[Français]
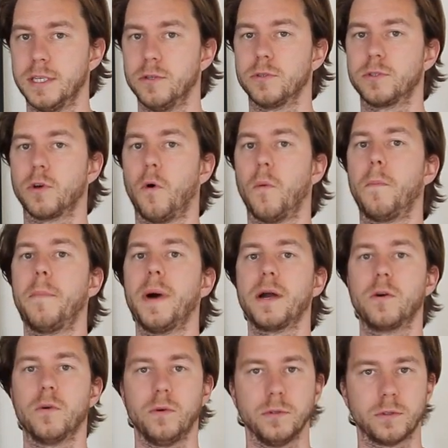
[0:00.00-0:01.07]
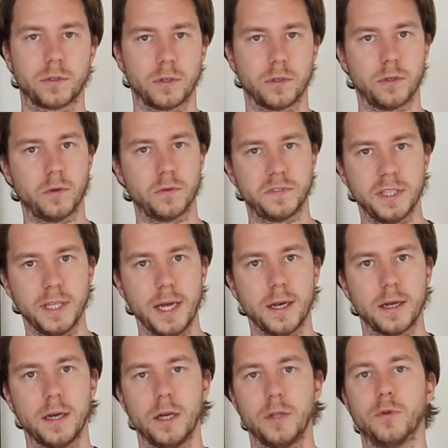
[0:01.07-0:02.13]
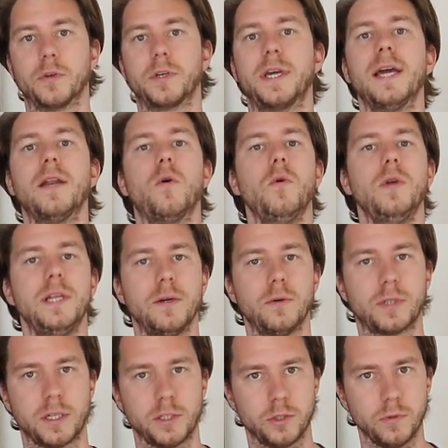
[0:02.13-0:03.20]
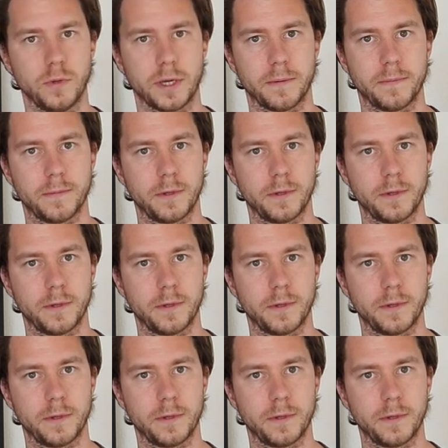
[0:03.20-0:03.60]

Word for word: Ils ne se rend pas compte au final de quel rôle il est en train de jouer.